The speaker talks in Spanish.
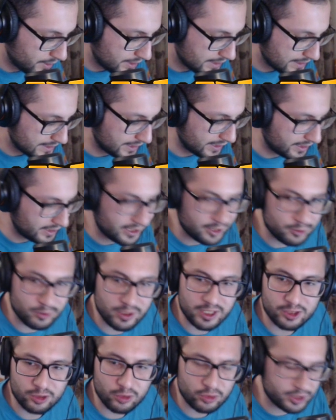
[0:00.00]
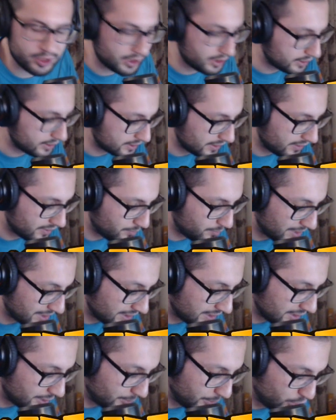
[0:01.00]
Si te a la torre, se hacen
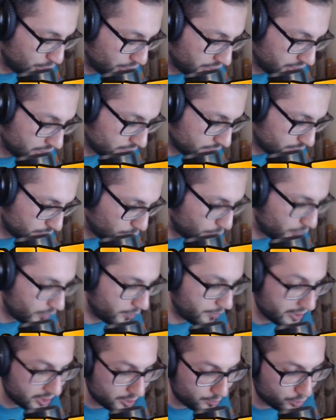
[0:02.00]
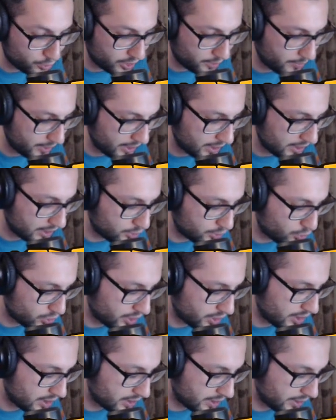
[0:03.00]
bastante peores. Obviamente porque pega la torre
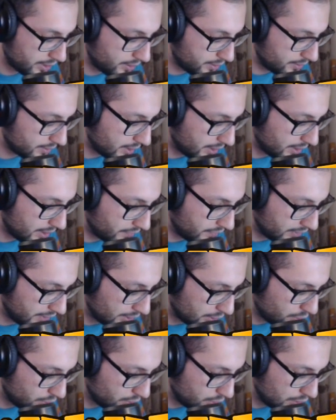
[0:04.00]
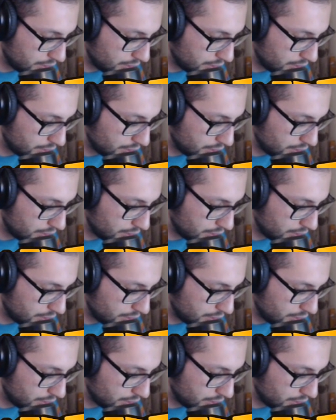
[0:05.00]
de rey a defenderlo.